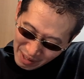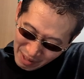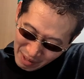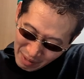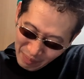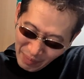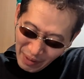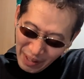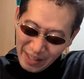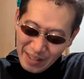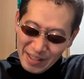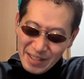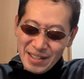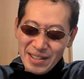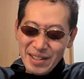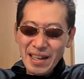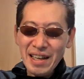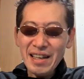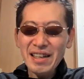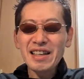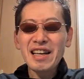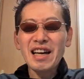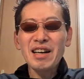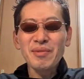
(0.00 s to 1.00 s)
まあ1
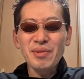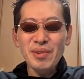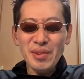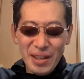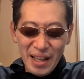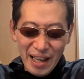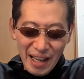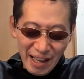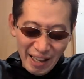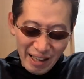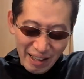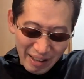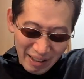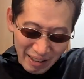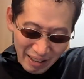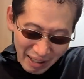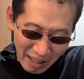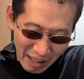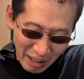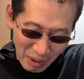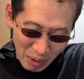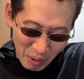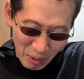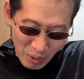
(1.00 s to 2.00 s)
年間もね、
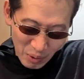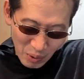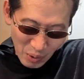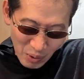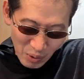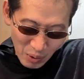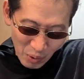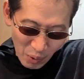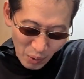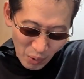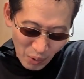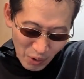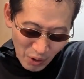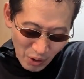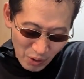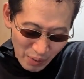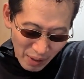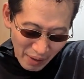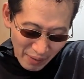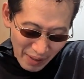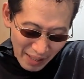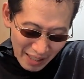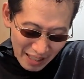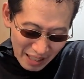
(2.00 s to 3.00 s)
通うとそういう
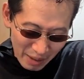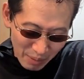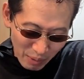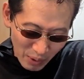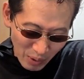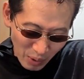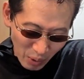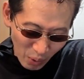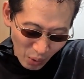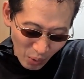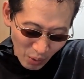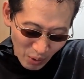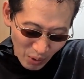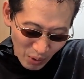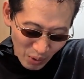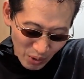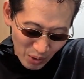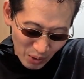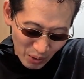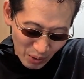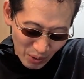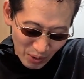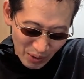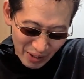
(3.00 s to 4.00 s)
場面にも遭遇
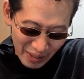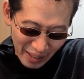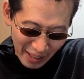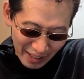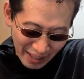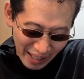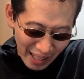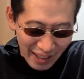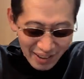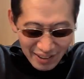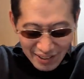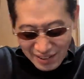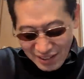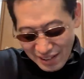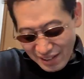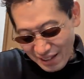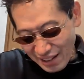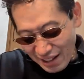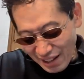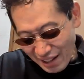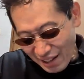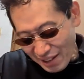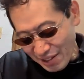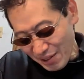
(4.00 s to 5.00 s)
するんやなっ
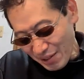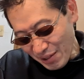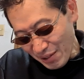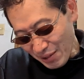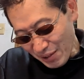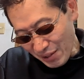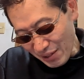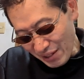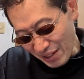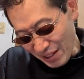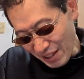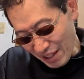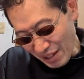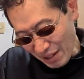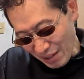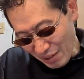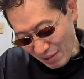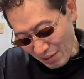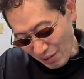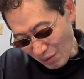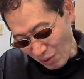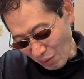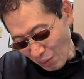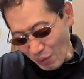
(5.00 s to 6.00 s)
ていうふうに
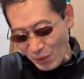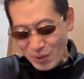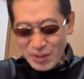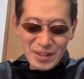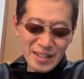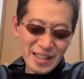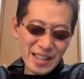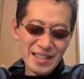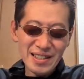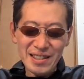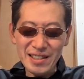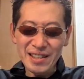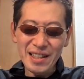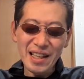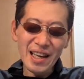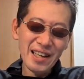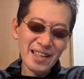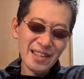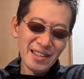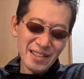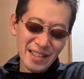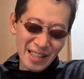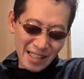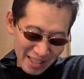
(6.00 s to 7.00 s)
思った次
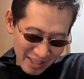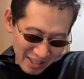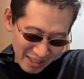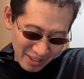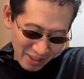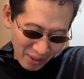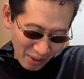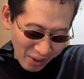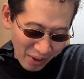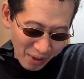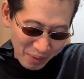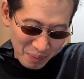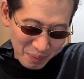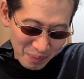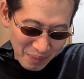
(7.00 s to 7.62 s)
第ですと。